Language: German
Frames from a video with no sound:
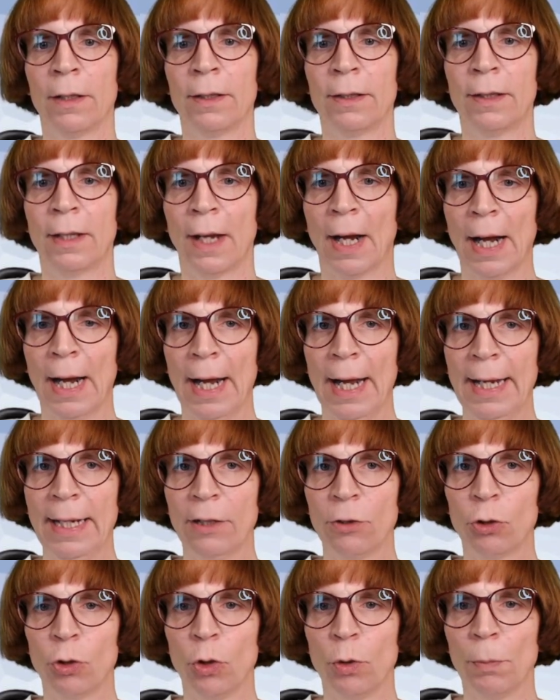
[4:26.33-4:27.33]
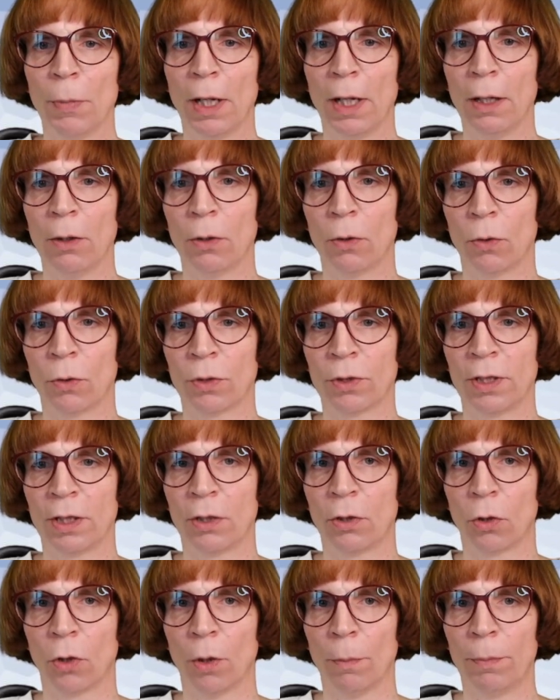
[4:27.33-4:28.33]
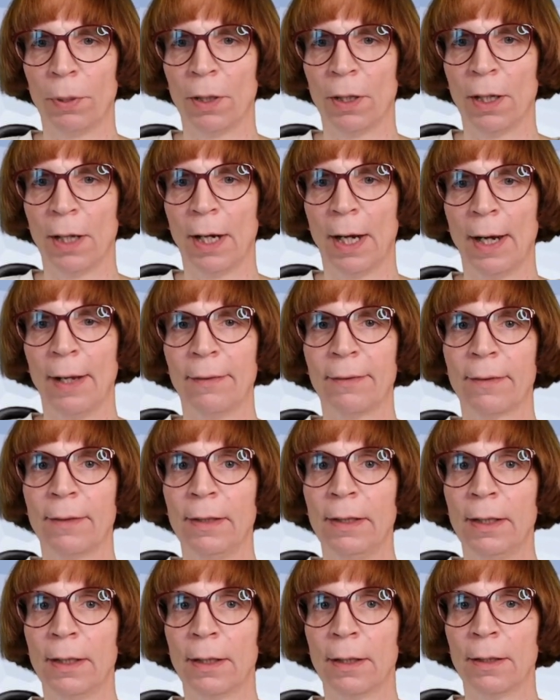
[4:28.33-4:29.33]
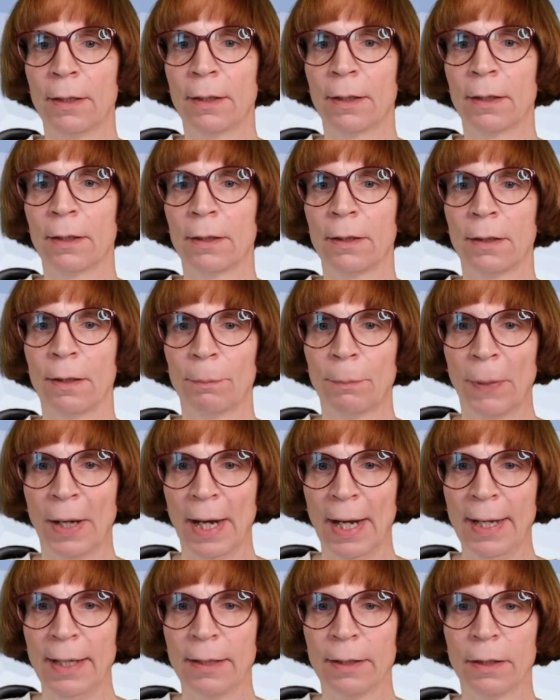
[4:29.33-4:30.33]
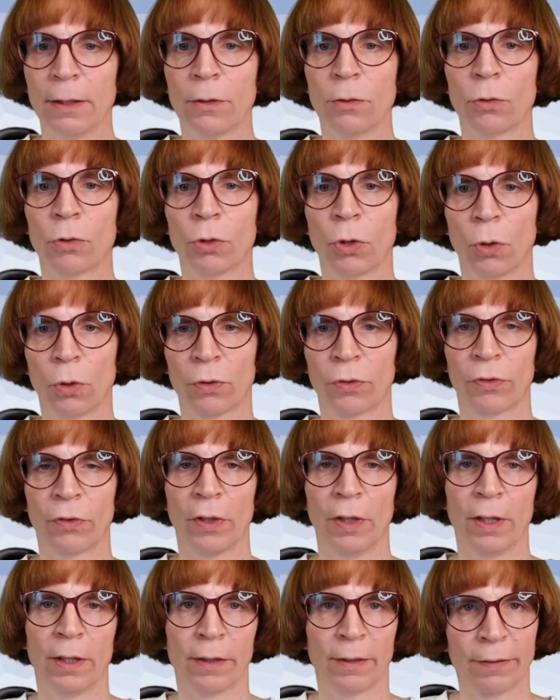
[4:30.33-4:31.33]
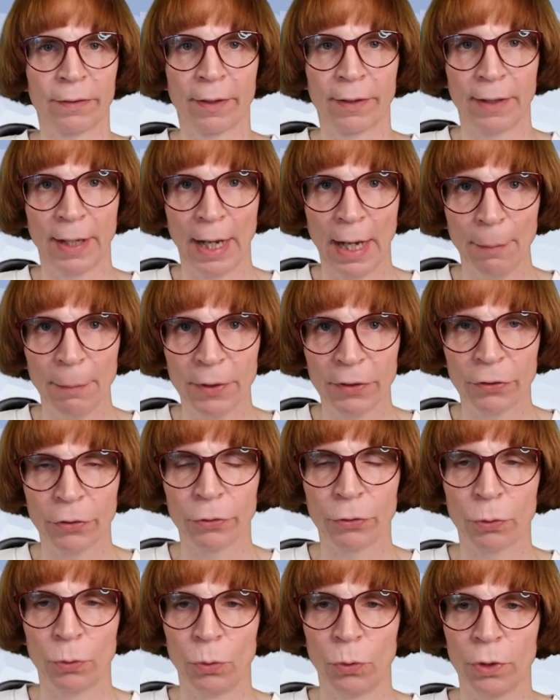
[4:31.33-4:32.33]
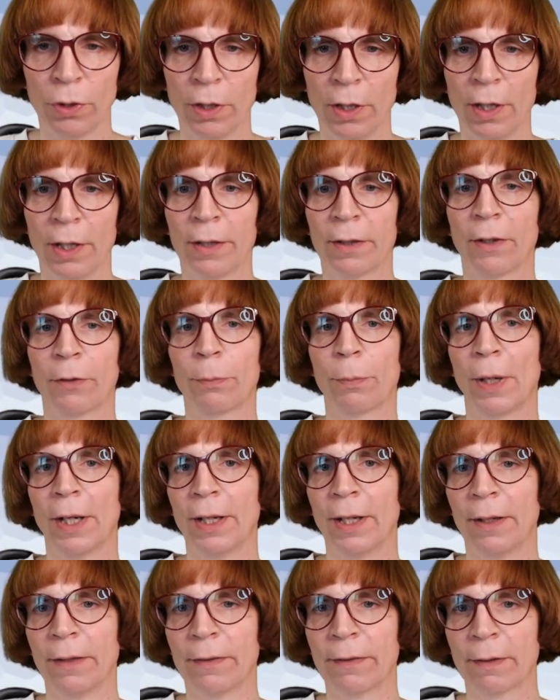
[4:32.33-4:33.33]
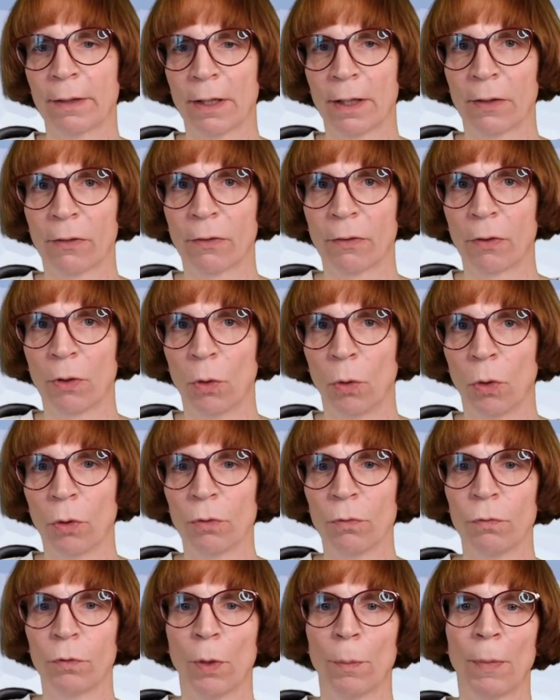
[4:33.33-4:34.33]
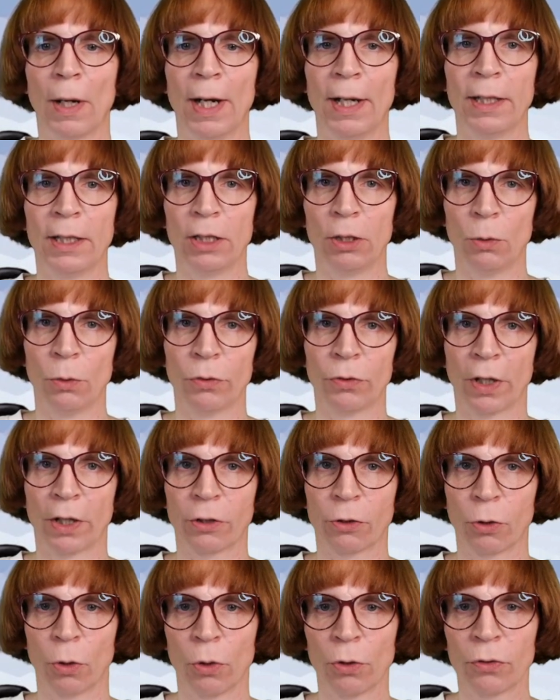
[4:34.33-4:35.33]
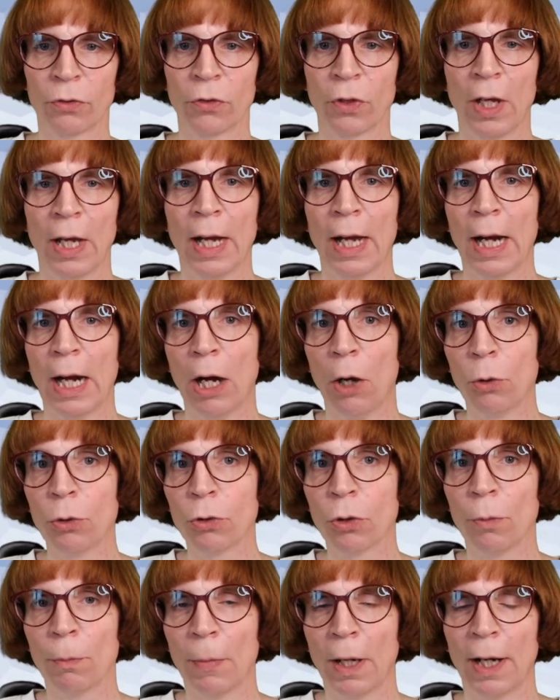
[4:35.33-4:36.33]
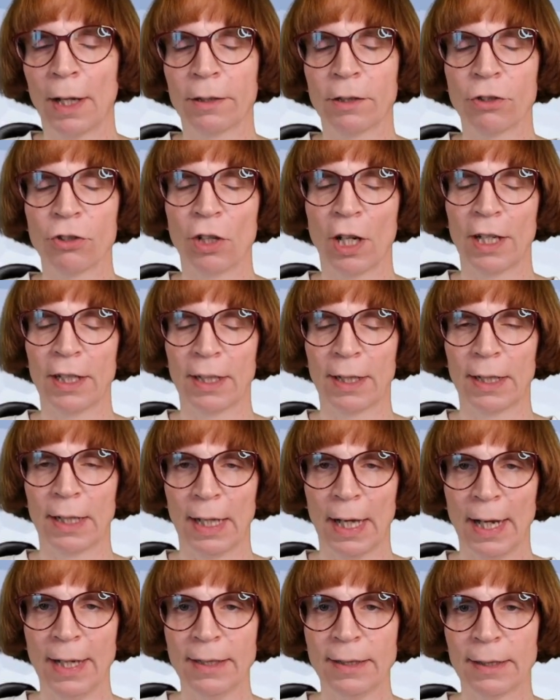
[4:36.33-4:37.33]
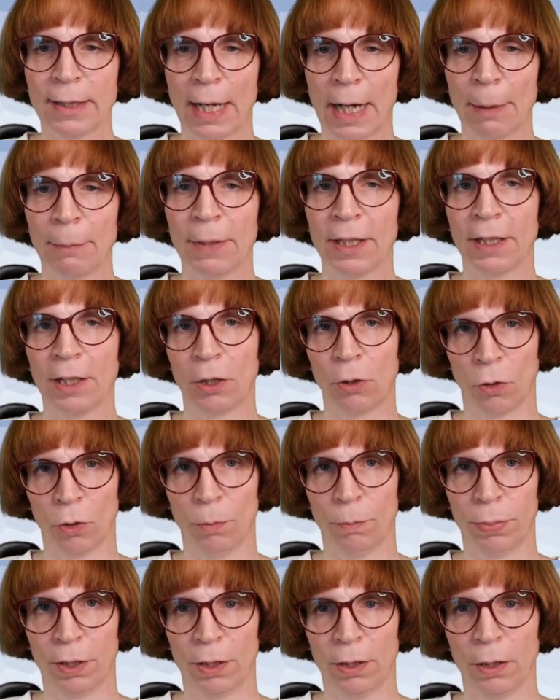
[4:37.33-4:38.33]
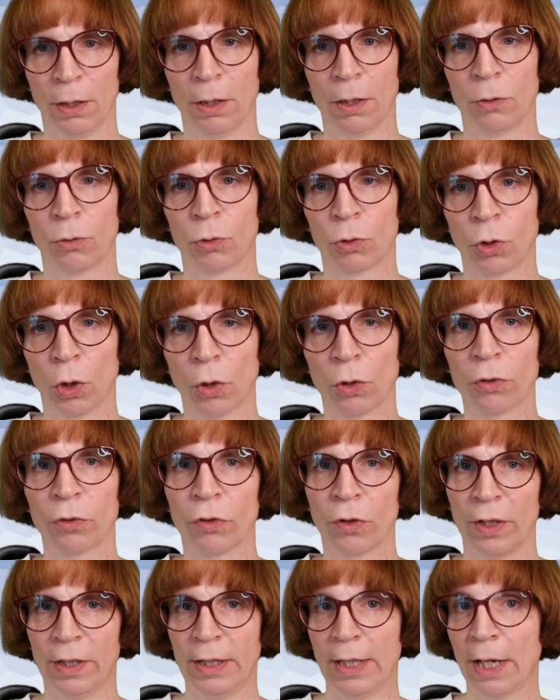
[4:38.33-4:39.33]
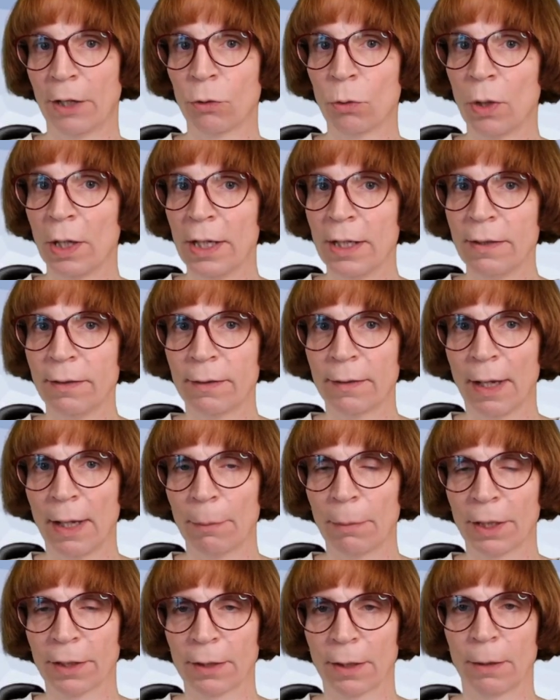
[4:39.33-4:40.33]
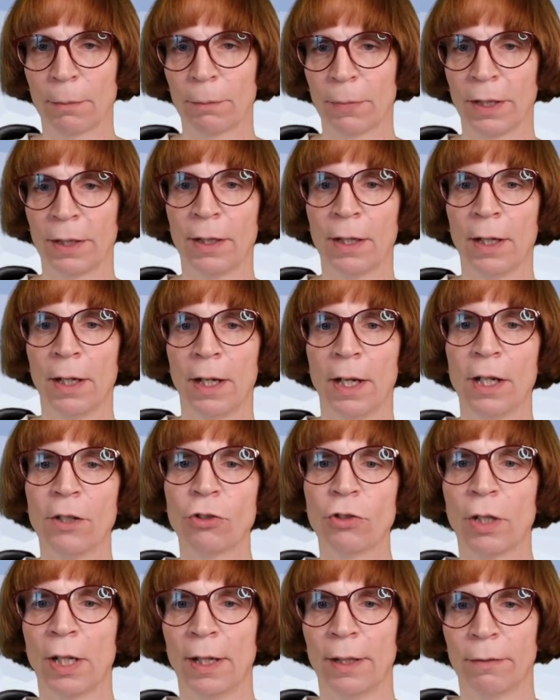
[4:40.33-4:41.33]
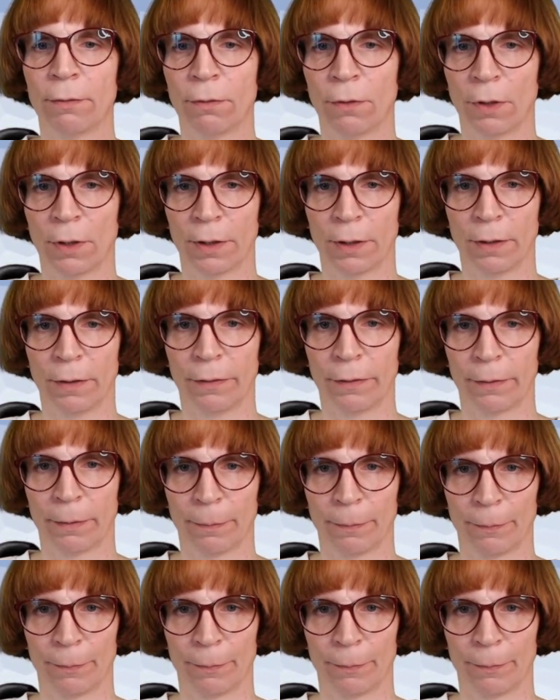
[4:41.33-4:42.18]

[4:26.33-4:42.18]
Der Eigentümer und die Gruppe heißen hier beide Tux. Das hat damit zu tun, dass bei der Installation für meinen User Tux automatisch eine gleichnamige Gruppe Tux, in der nur ich selber drin bin, erstellt worden ist.